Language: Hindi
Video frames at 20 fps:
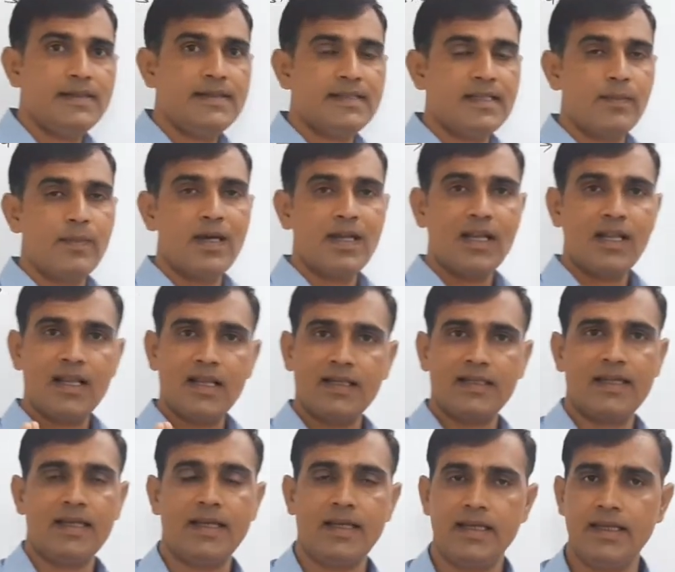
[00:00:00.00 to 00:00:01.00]
समानता
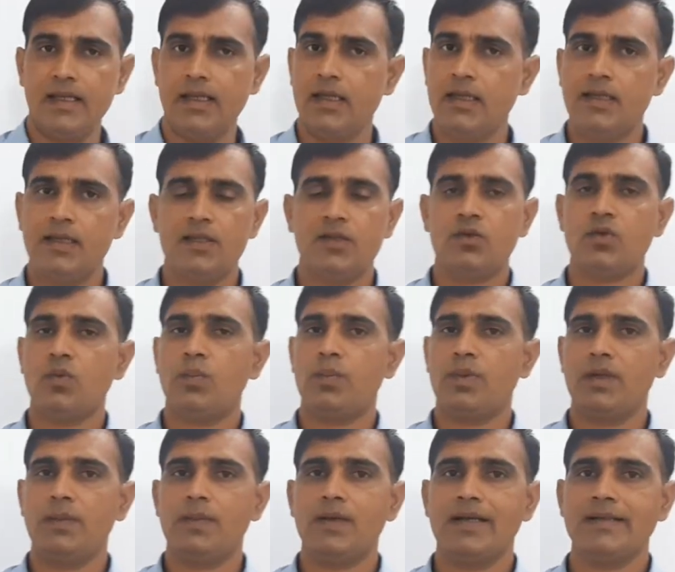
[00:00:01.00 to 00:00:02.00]
क्या है इसको
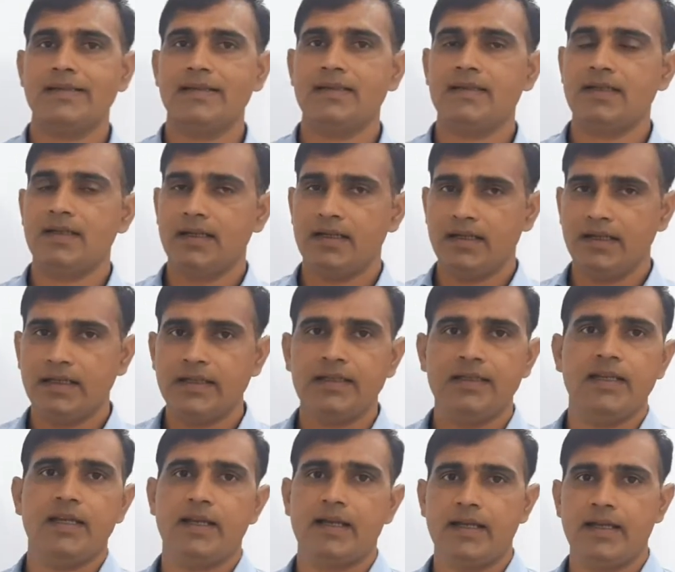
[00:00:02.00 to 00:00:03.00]
परिभाषित नहीं
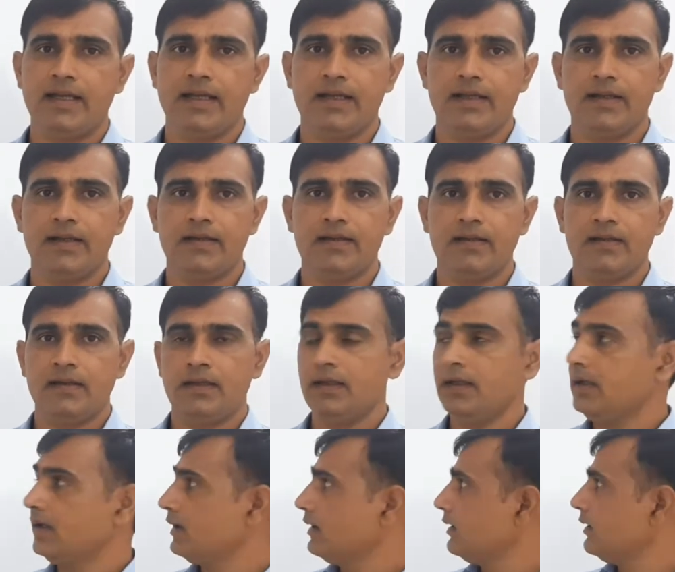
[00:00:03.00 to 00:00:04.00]
किया गया है
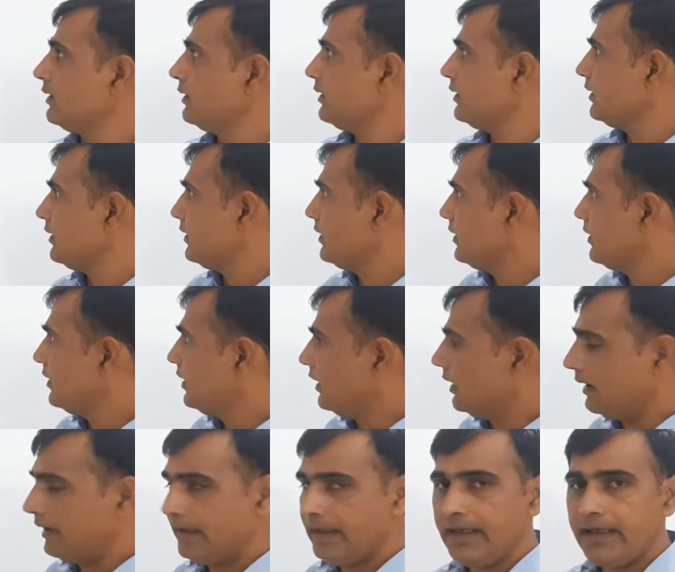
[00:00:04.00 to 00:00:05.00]

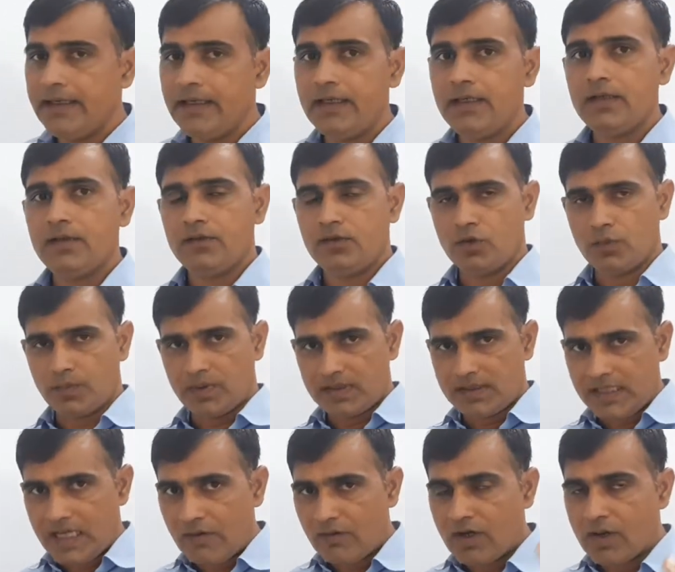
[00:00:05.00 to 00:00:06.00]
न ही जो
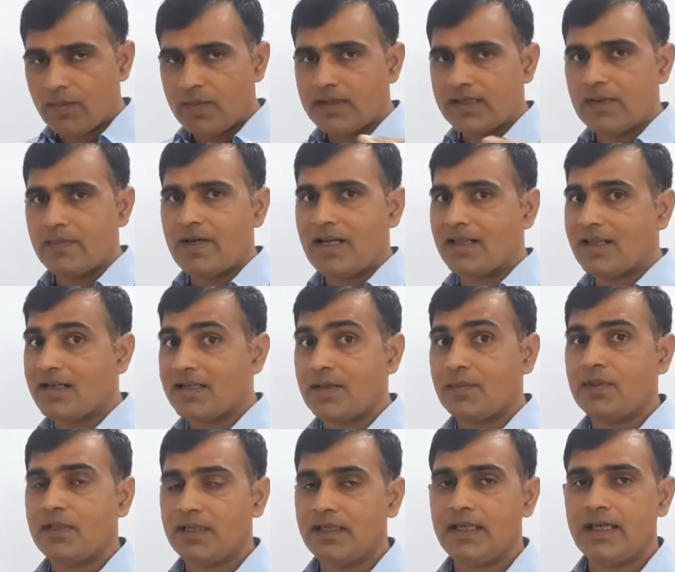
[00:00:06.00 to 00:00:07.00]
प्रस्तावना में समानता
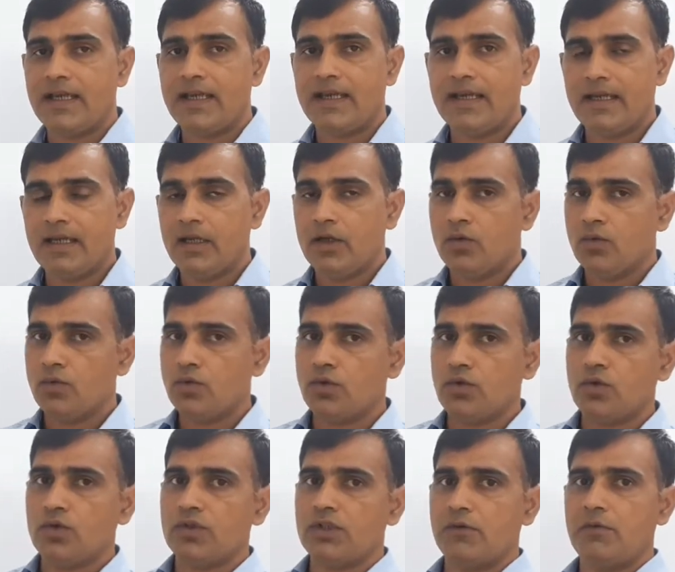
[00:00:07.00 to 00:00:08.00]
शब्द कहीं आया है
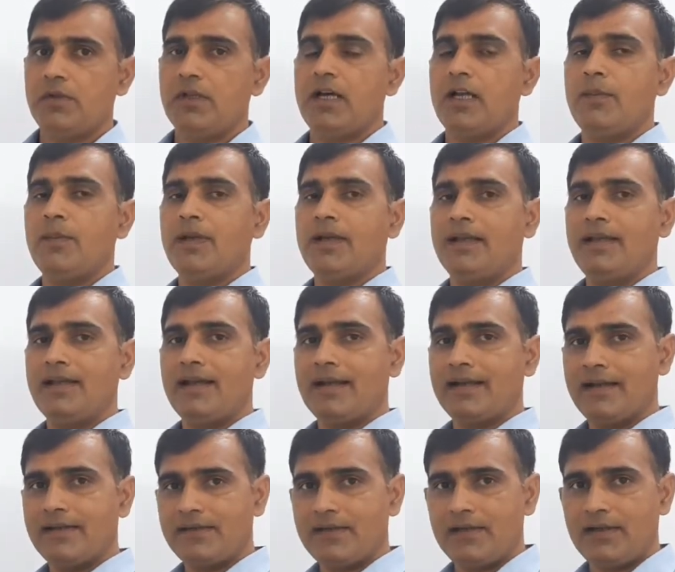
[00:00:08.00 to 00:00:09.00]
उसको संविधान में कहीं
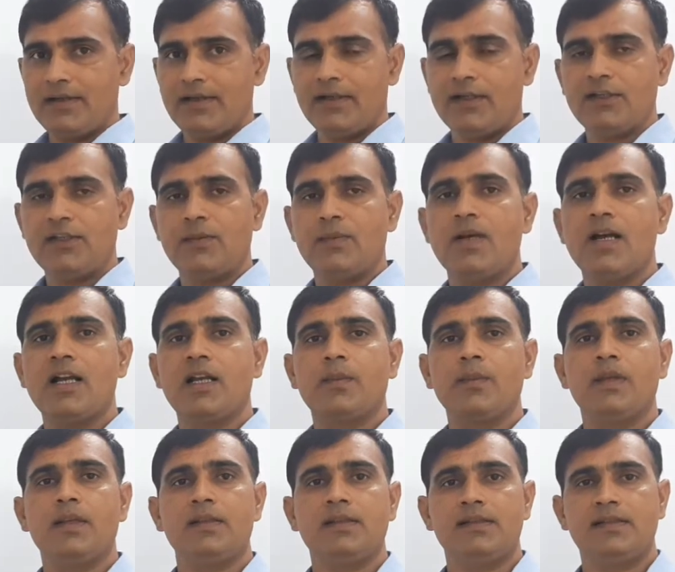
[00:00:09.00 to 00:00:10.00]
आगे चलकर किसी भाग
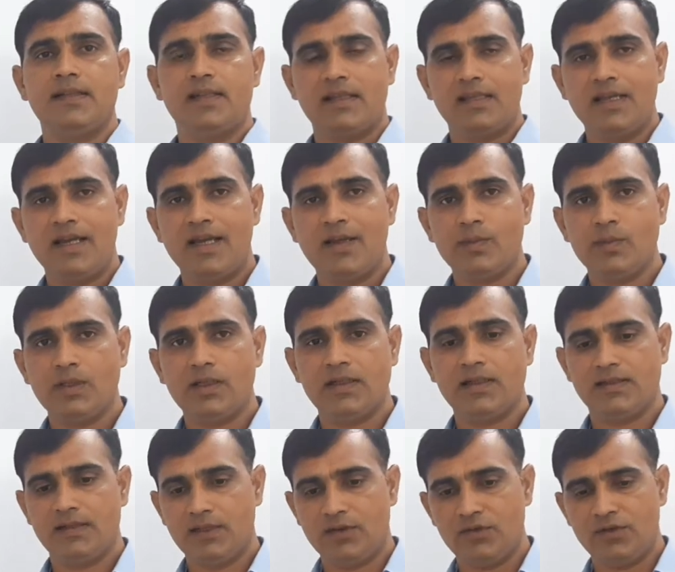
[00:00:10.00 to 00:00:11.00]
में किसी अध्याय में
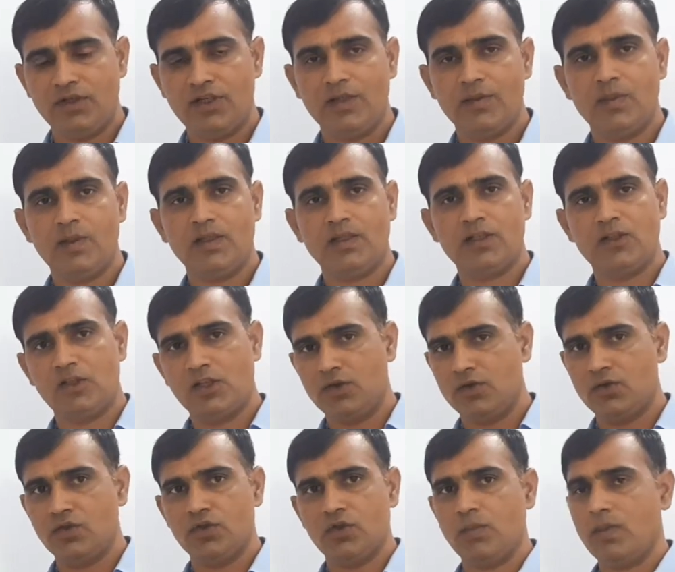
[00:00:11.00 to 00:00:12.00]
किसी अनुच्छेद में किसी
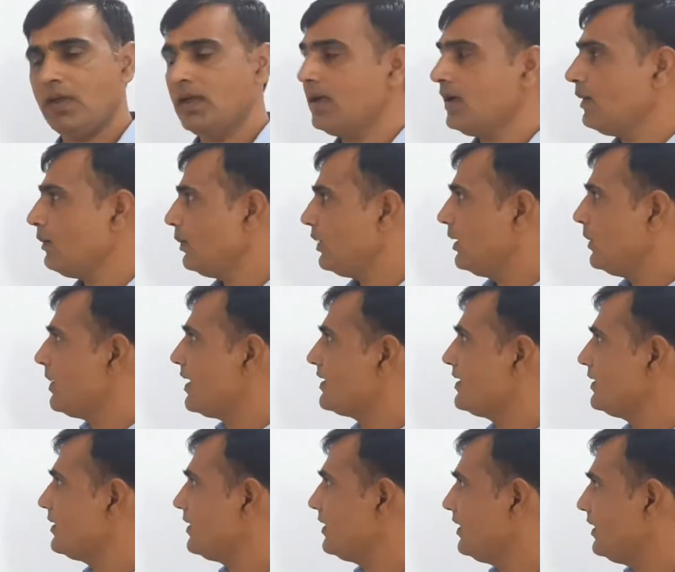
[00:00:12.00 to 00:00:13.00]
अनुसूची में
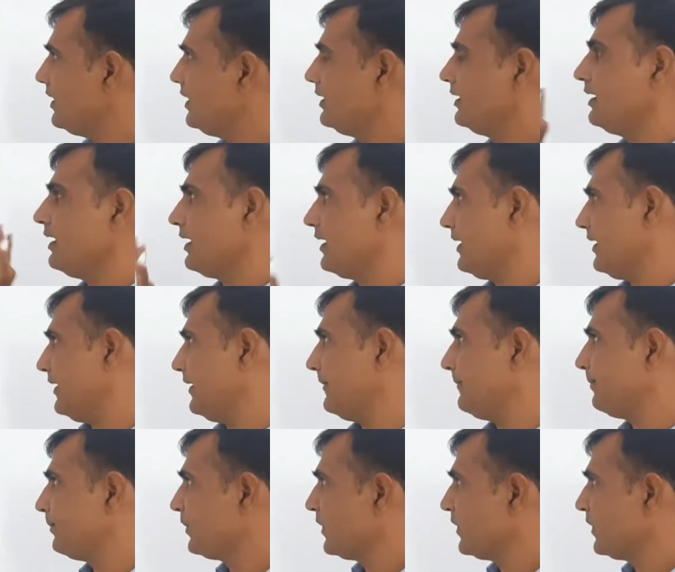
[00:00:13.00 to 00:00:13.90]
परिभाषित नहीं किया गया है